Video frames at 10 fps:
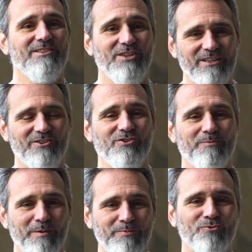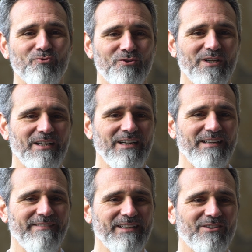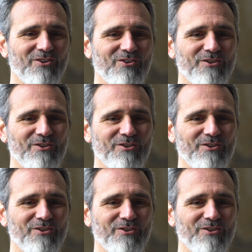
Certo, c'è proprio tutto l'evento